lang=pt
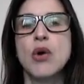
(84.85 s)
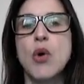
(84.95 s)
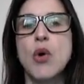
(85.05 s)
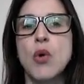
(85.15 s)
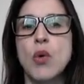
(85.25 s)

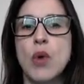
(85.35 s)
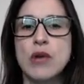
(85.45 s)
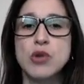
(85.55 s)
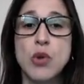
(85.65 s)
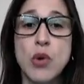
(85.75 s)
com
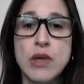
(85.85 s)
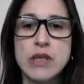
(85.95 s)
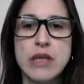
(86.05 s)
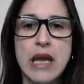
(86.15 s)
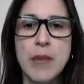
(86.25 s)
as
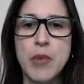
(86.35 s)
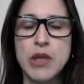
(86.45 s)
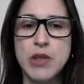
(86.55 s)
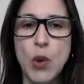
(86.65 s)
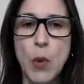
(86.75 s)
coisas que ela
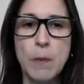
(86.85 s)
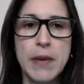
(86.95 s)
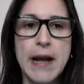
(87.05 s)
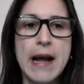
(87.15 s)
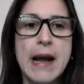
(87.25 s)
pode
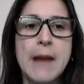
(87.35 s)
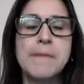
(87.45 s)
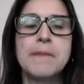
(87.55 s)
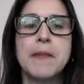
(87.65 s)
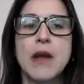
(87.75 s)
comprar
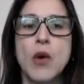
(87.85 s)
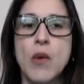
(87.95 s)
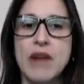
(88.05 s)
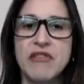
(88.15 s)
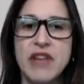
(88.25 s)

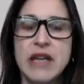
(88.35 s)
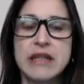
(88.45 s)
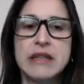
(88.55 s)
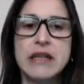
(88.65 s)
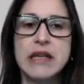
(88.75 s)
com a
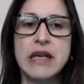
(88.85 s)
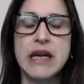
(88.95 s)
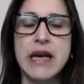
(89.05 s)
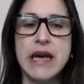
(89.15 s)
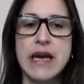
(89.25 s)
venda
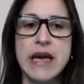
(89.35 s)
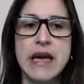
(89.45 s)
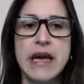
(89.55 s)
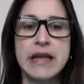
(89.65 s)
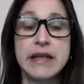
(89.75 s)

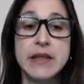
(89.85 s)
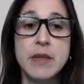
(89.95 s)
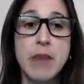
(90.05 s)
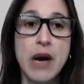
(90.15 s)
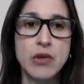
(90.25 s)
é,
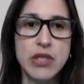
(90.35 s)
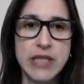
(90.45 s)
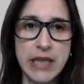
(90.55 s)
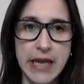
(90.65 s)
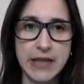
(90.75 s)
desse balde
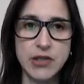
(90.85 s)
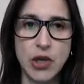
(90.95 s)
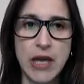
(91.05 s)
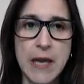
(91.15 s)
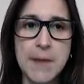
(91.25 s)
de leite,
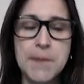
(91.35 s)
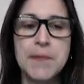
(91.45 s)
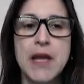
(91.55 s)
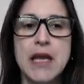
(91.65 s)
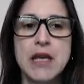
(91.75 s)
ok?
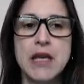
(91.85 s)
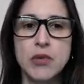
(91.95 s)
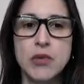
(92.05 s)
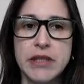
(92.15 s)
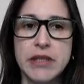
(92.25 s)

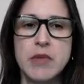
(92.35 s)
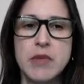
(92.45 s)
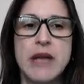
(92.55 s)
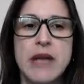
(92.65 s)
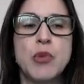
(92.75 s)
Em um
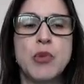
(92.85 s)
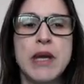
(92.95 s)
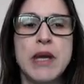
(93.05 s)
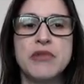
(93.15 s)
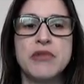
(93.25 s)
determinado
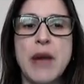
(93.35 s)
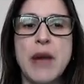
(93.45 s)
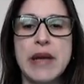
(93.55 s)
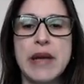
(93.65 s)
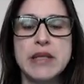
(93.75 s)
momento vai
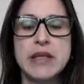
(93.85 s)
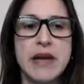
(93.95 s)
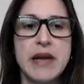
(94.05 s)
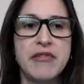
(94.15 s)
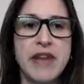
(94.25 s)

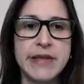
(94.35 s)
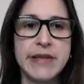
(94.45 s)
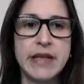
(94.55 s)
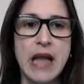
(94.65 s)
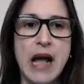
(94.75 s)
aparecer a
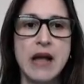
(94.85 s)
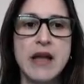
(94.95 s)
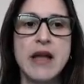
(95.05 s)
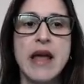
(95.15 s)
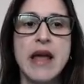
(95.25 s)
frase lá,
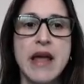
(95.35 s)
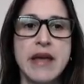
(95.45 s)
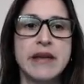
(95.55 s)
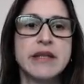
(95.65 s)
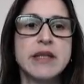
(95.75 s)

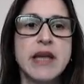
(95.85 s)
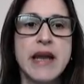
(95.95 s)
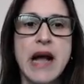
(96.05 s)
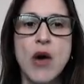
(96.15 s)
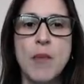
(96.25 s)
em
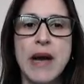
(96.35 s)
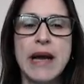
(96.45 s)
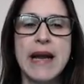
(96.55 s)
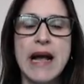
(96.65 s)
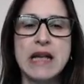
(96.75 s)
será uma
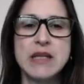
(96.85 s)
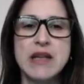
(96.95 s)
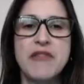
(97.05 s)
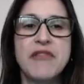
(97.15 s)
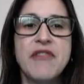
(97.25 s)

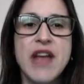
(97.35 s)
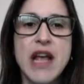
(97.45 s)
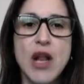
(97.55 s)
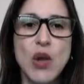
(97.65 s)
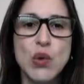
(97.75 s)
graça
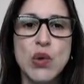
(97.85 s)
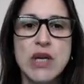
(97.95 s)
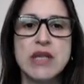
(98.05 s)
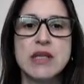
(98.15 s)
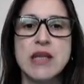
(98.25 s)
vê-lo
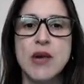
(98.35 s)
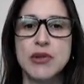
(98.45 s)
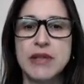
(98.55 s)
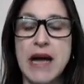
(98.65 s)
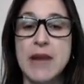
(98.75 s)

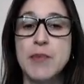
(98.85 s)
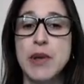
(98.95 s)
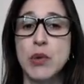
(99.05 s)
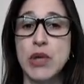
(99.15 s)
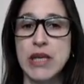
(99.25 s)
saltar
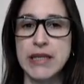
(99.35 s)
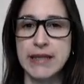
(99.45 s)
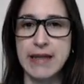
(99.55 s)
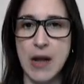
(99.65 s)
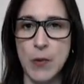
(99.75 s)
pelo
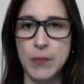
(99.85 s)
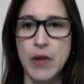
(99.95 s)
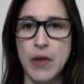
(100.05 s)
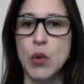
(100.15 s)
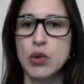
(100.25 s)
quintal.
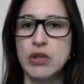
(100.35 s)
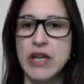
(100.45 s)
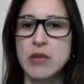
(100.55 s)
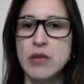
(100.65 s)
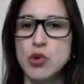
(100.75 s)
O
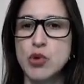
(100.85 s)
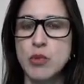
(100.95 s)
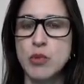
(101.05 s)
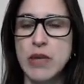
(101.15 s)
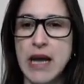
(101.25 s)
termo
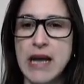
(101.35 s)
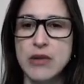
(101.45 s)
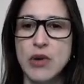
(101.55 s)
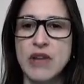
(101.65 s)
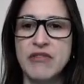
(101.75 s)

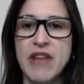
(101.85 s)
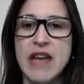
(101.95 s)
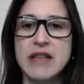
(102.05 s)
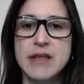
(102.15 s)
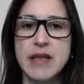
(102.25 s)
sublinhado
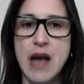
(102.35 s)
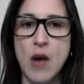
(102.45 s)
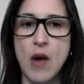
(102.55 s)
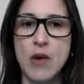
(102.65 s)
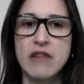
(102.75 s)
refere-se
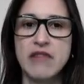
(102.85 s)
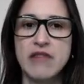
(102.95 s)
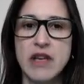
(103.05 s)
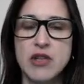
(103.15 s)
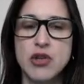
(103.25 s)
ao,
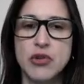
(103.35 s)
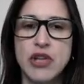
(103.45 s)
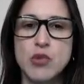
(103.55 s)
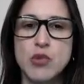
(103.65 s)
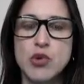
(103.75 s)
veja, o
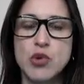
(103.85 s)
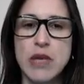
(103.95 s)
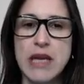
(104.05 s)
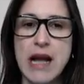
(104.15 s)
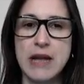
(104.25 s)
termo
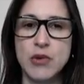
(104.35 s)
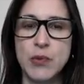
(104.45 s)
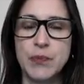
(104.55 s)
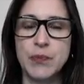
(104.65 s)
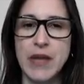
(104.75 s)
sublinhado,
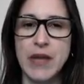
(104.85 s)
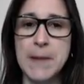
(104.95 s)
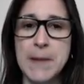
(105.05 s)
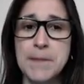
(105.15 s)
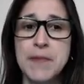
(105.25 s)

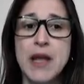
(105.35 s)
né?